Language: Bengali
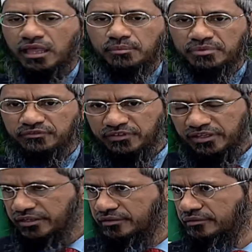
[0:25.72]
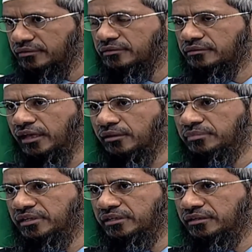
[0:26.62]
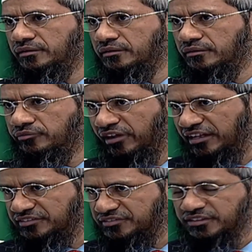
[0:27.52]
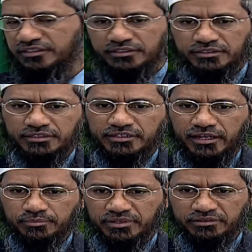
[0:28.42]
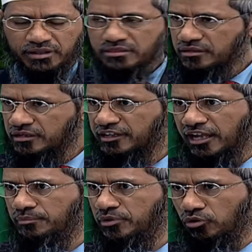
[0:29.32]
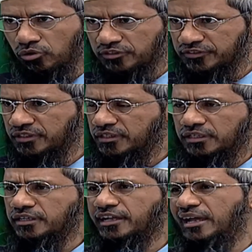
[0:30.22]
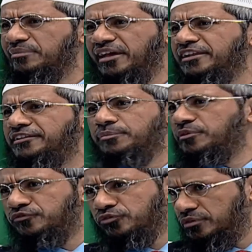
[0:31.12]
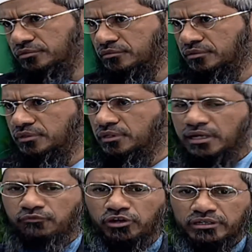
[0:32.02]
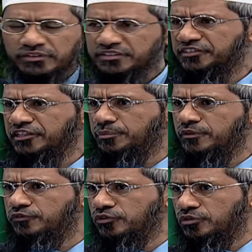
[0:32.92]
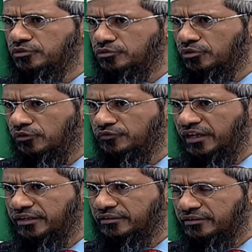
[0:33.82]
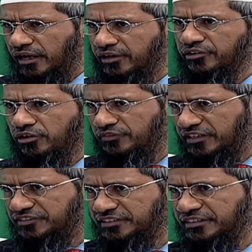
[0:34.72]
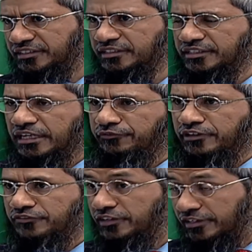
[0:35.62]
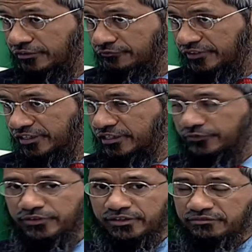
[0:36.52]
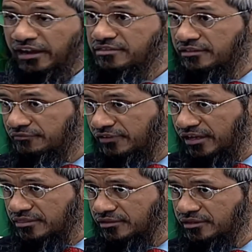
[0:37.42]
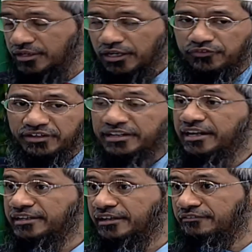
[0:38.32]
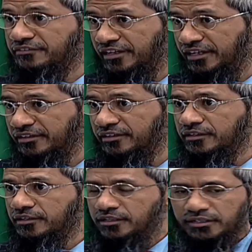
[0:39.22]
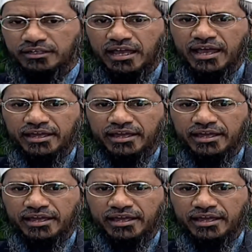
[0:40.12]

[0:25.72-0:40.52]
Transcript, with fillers: হতে পারে গম হতে পারে চাউল হতে পারে কিশমিশ অথবা জব এমন কিছু যেটা প্রধান খাদ্য সেই দেশ অথবা সেই শহরে যেটা প্রধান খাবার গম হলে গম চাউল হলে চাউল দেবেন যদি খেজুর হয় খেজুর দেবেন এ